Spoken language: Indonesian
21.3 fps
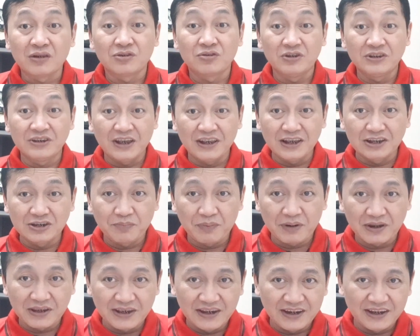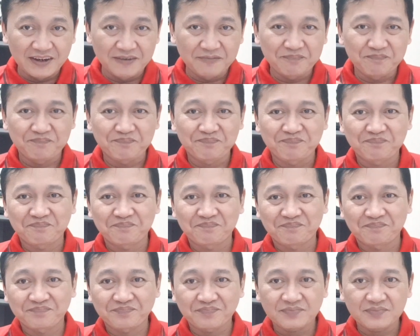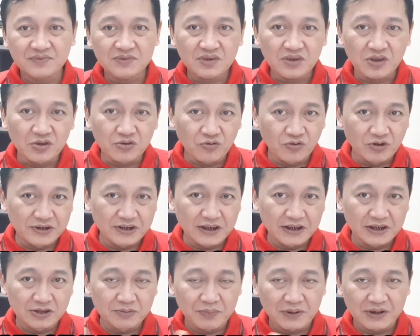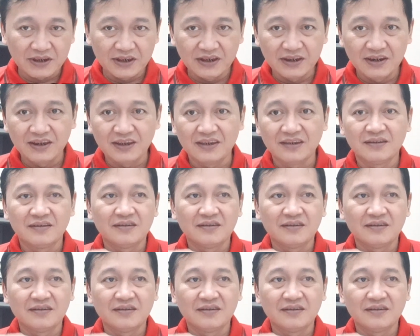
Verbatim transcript: Tulisannya seperti ini. Tulisannya seperti ini.